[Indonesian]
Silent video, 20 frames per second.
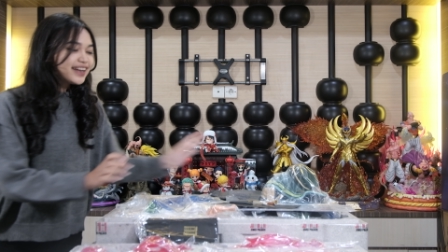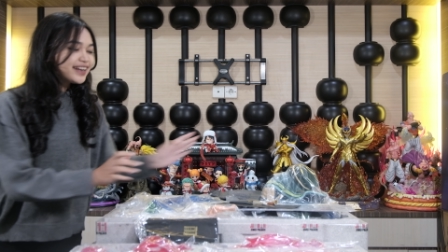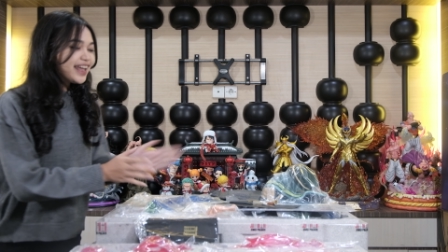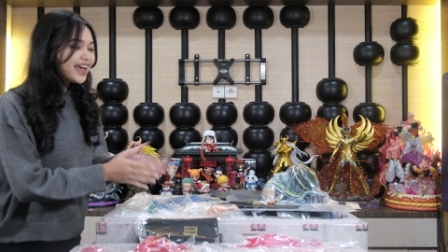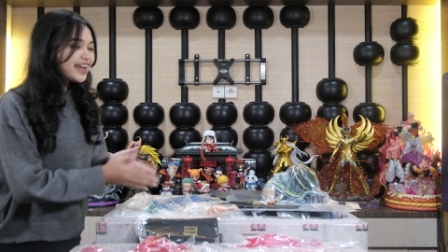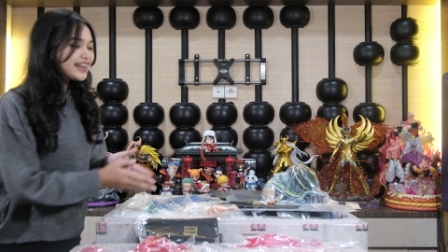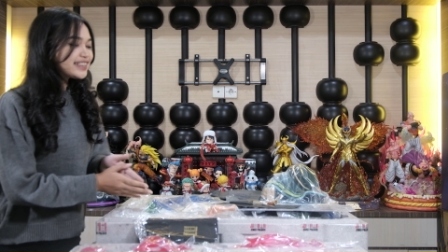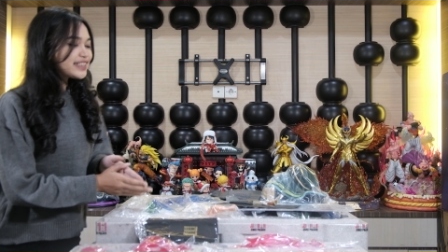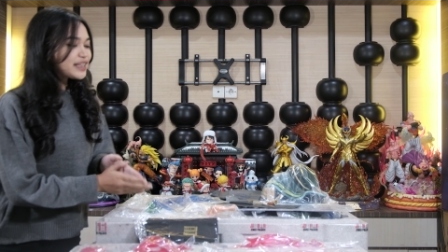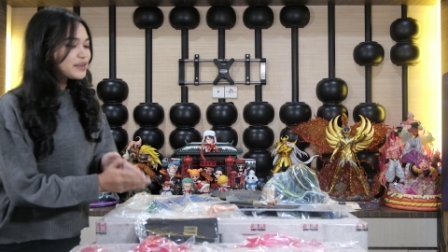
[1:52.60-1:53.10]

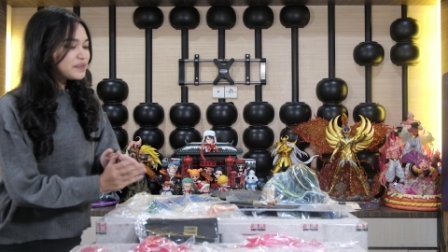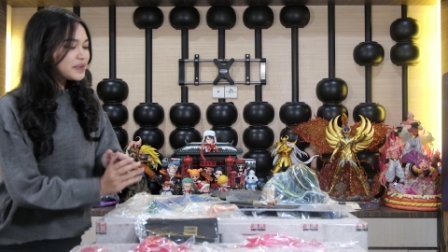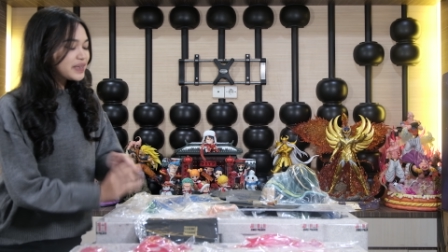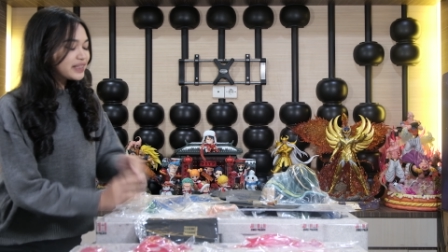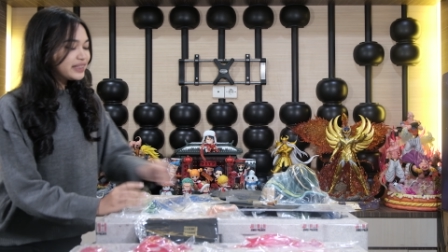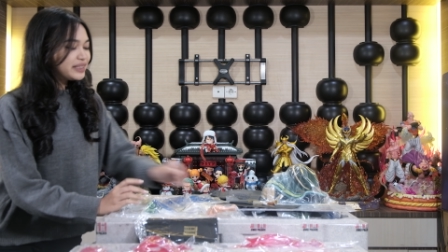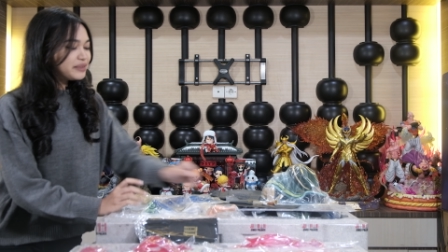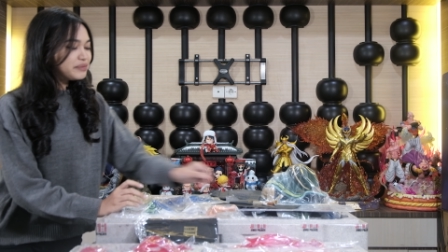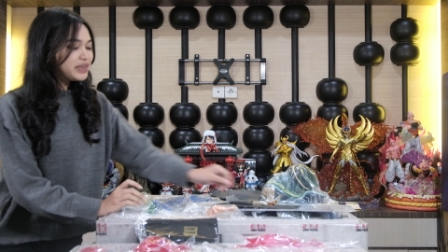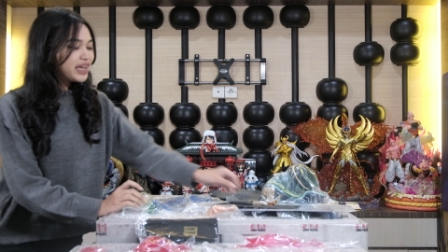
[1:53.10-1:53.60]
Dan
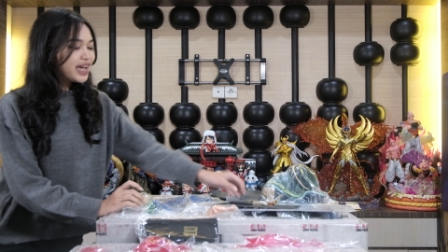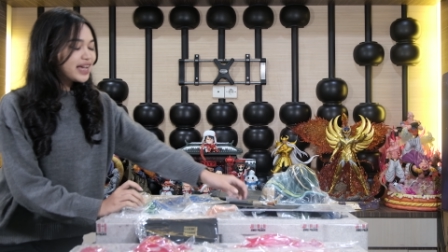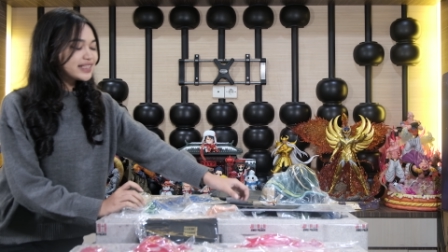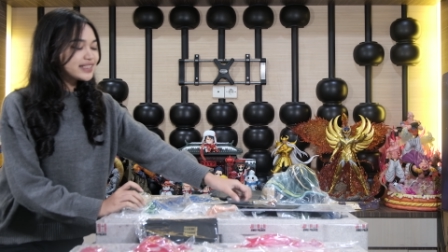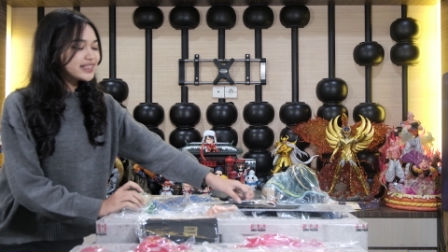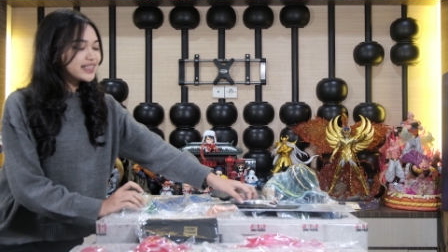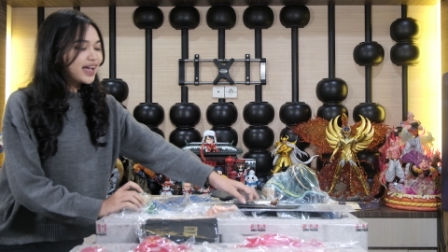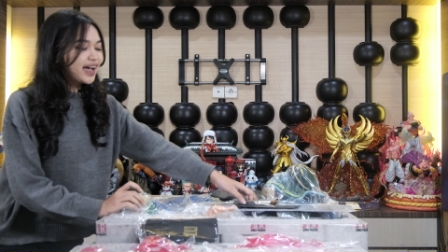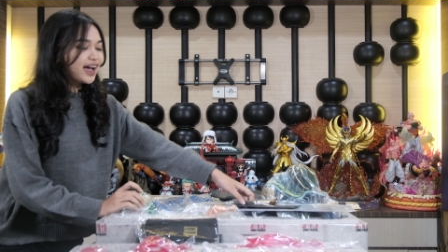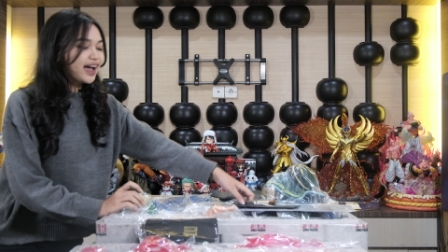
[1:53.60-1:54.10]
seperti
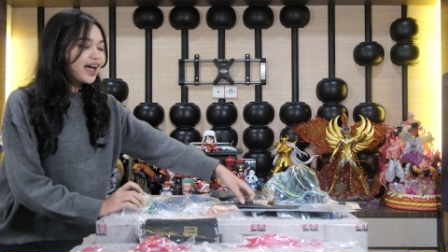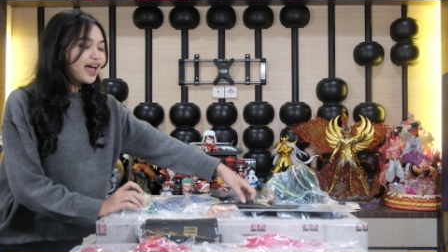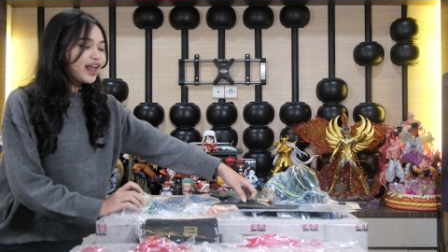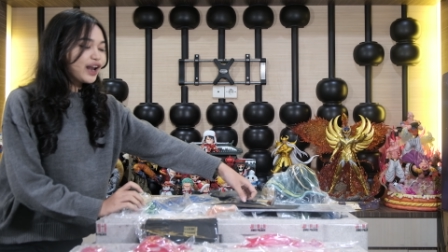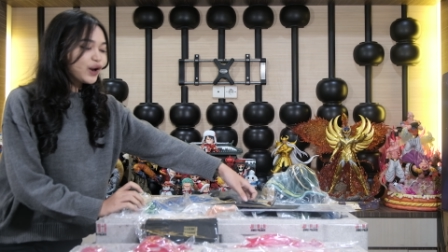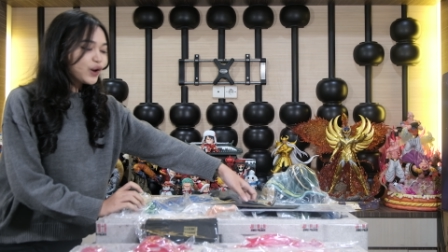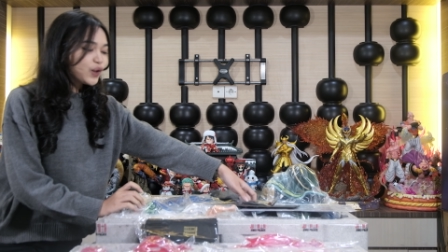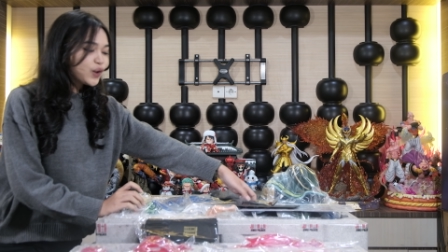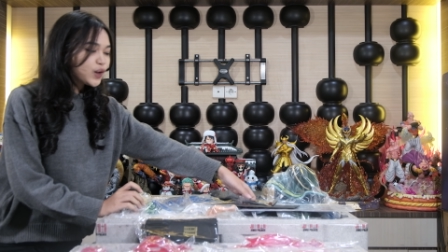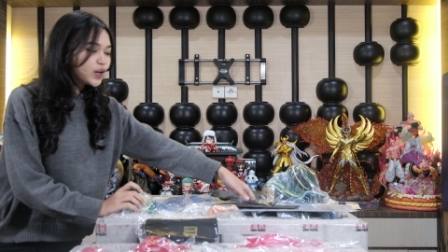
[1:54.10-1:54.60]
biasa,
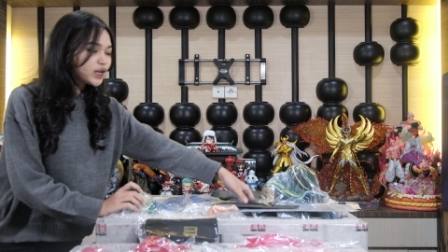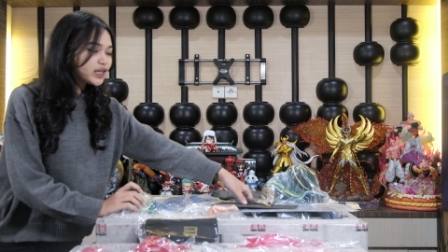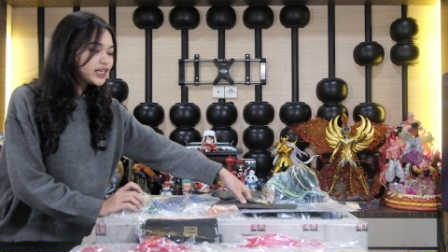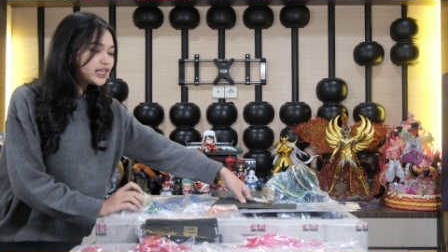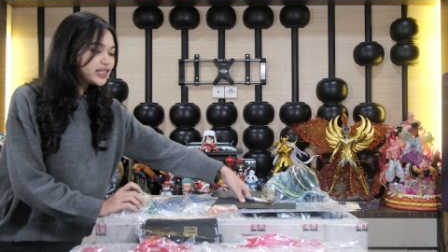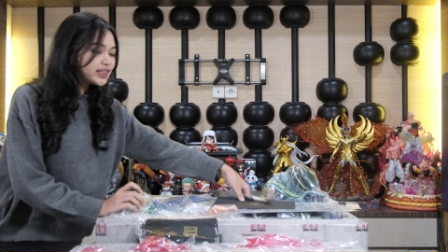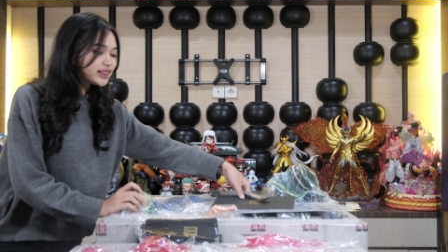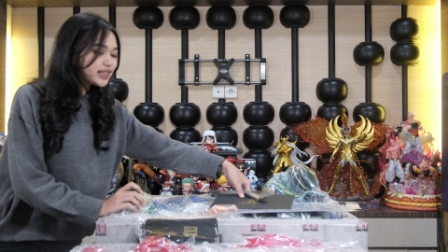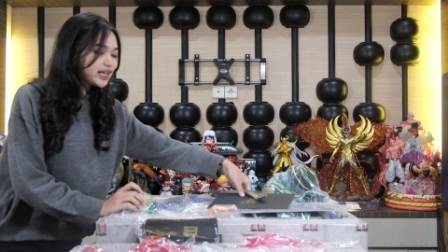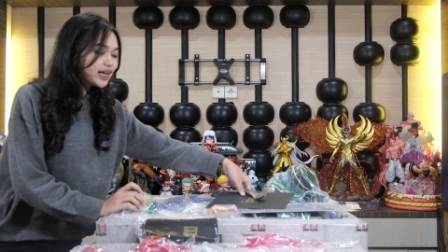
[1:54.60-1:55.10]
kalau
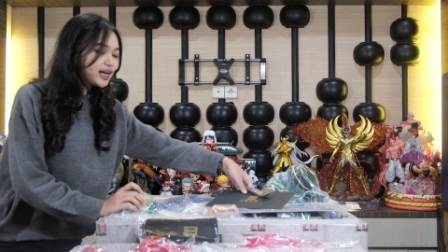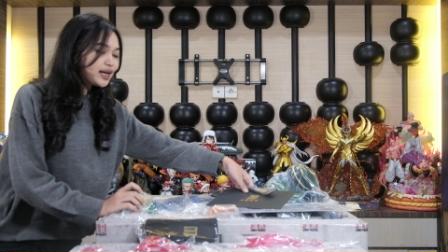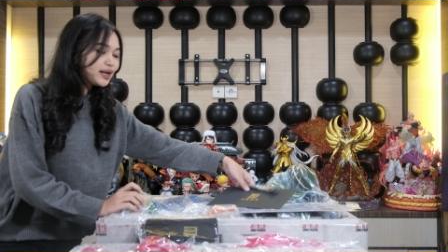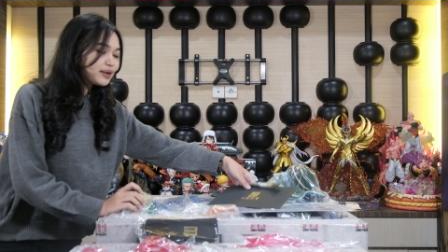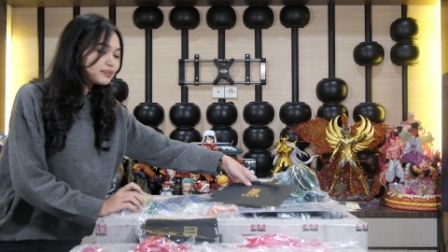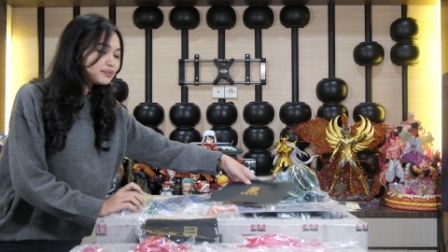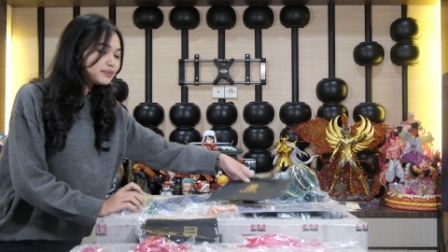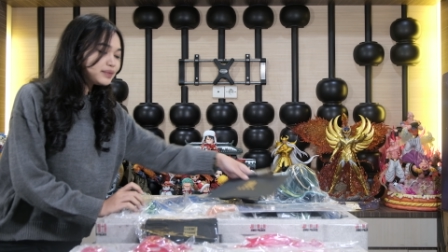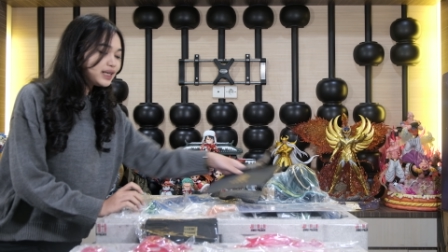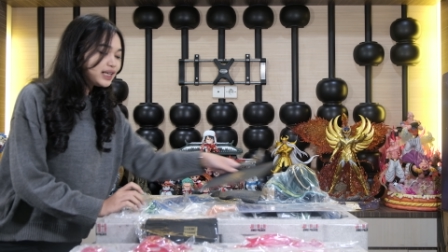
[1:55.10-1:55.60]

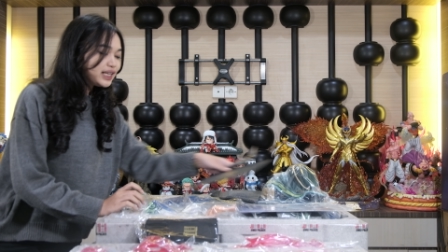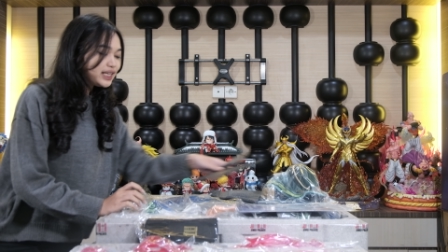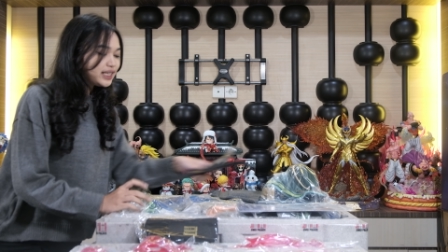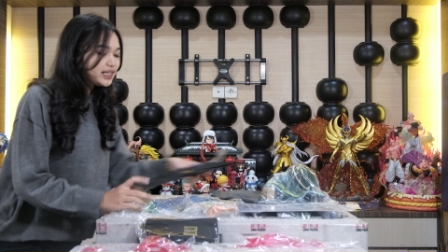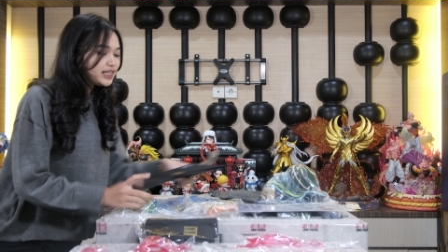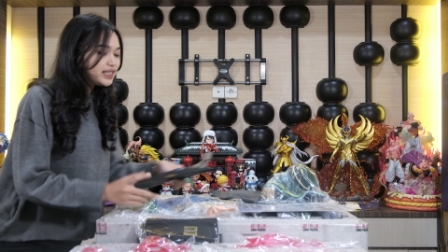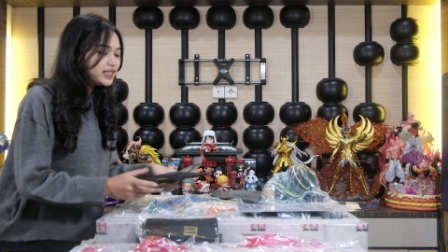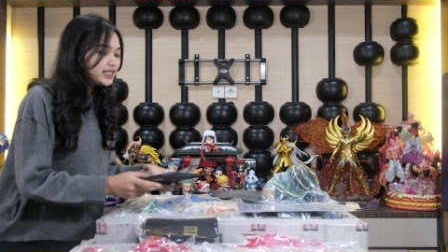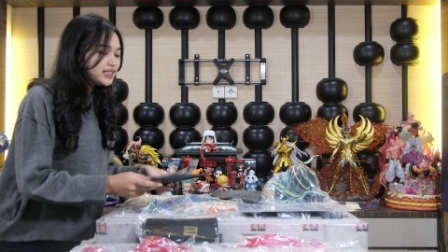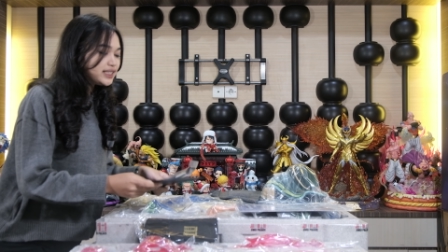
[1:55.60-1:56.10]
kita
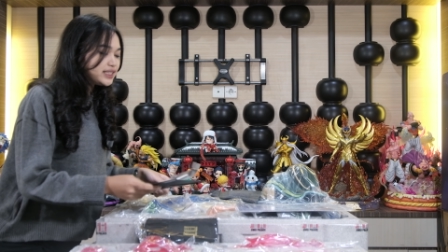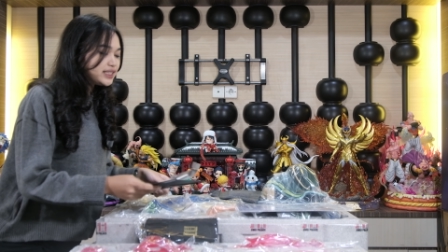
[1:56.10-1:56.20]
beli di